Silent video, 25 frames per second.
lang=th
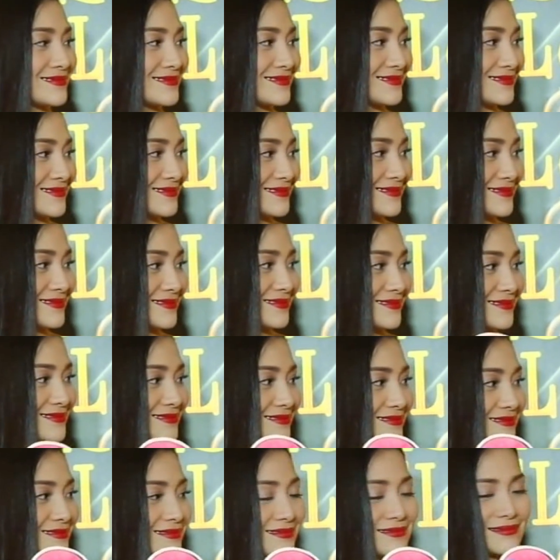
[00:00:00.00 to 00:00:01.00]
ว่าแบบการทำธุร
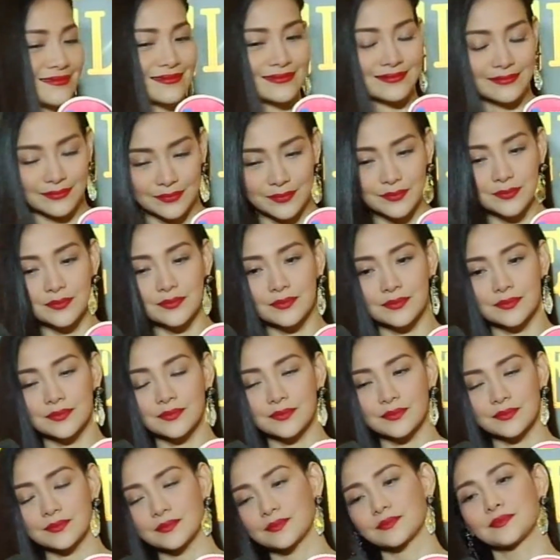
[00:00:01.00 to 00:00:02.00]
กิจด้วยกันมันก็เลยแบบ
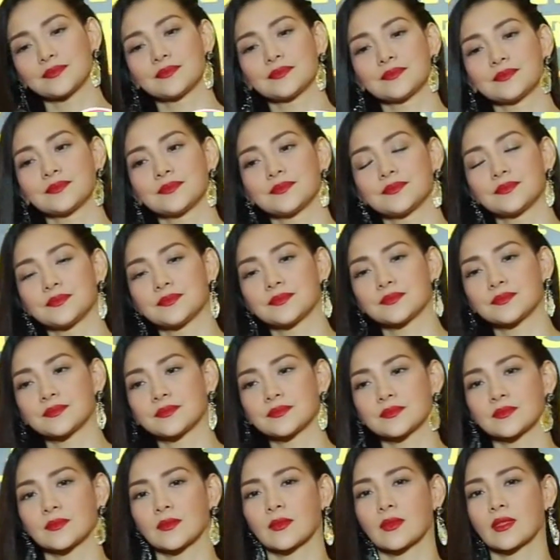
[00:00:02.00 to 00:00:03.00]
มีปากเสียงขึ้น
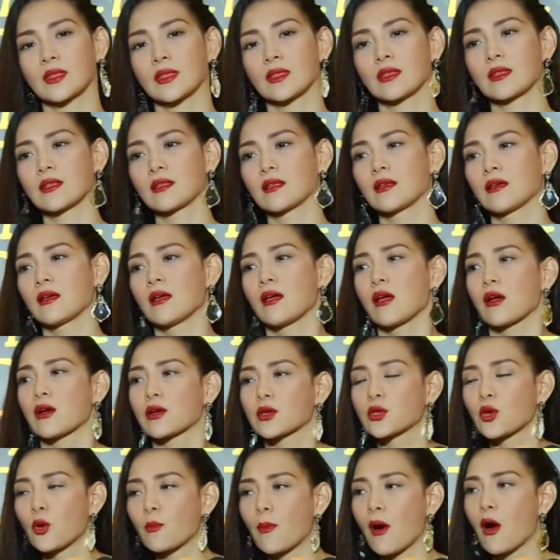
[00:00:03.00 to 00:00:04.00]
มาอะไรอย่างเงี้
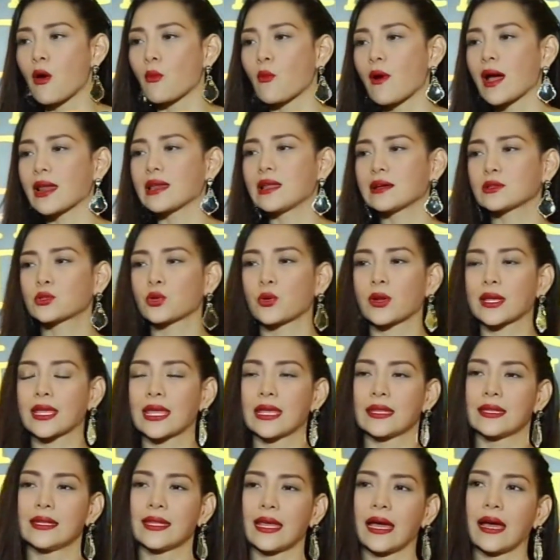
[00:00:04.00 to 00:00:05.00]
ย่ยมองว่าเรื่องธุร
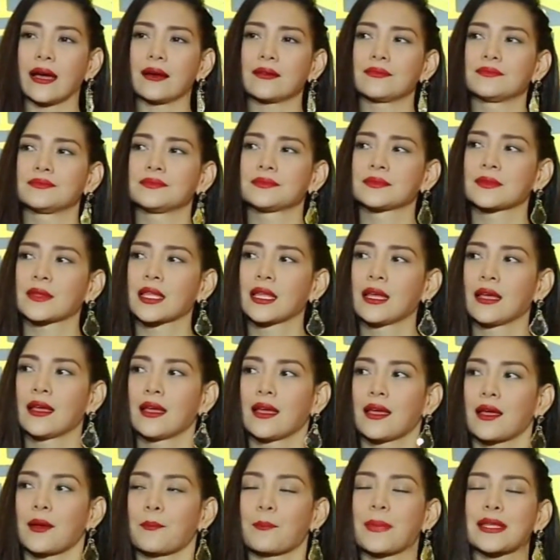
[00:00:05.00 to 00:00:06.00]
กิจเนี่ย
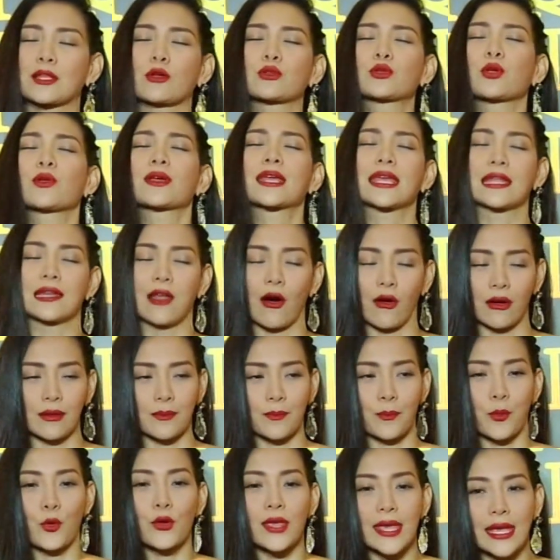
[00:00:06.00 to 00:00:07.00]
ไม่ต้องธุรกิจหรอก
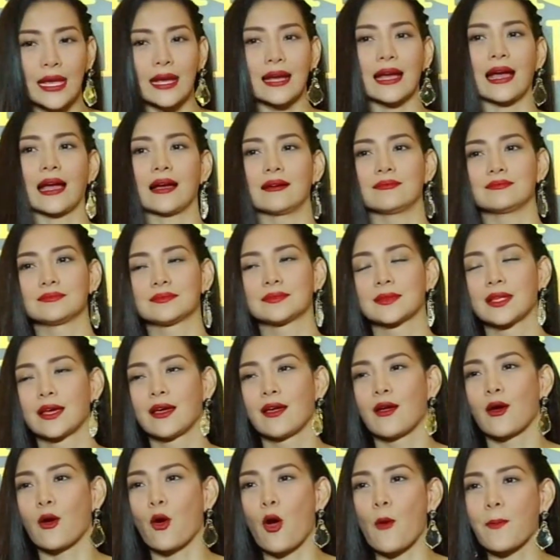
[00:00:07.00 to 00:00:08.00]
ผู้หญิงเนี่ย
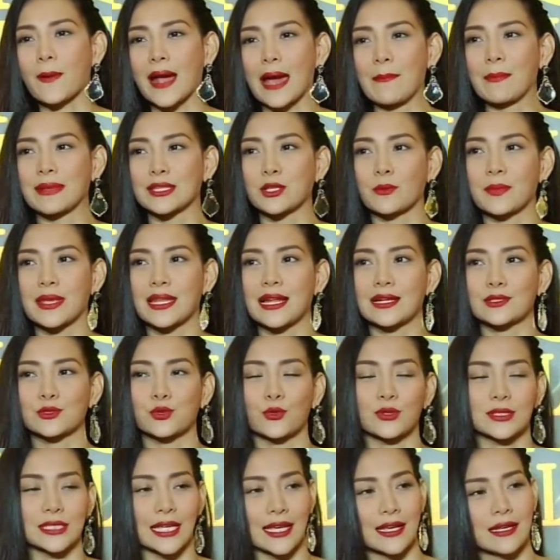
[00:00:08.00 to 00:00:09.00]
คบกันมันต้องมีเรื่อง
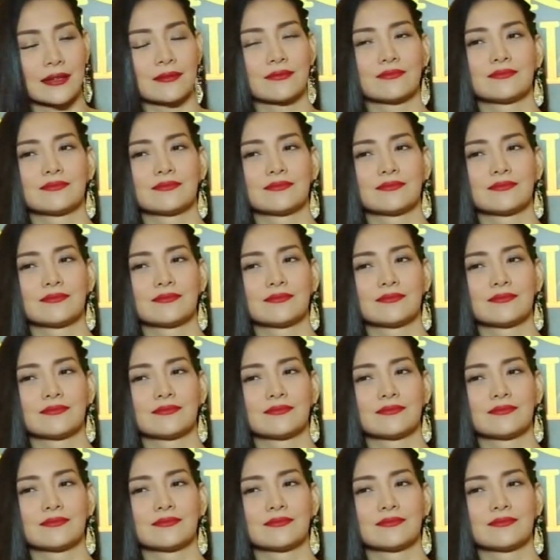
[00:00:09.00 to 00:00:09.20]
จุกจิก